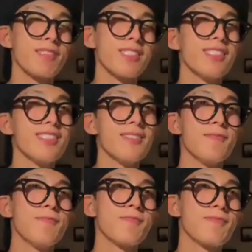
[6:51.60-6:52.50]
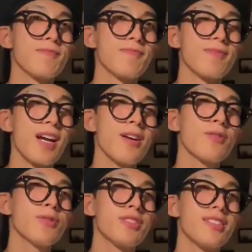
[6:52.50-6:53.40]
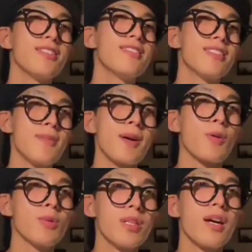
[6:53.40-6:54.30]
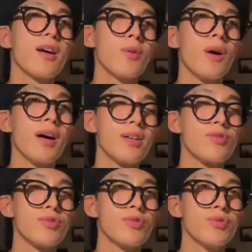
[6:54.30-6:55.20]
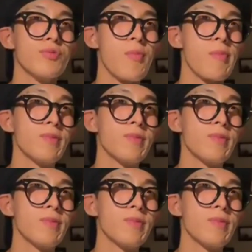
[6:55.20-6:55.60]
그 하루를 진짜 막 고생하고 와가지고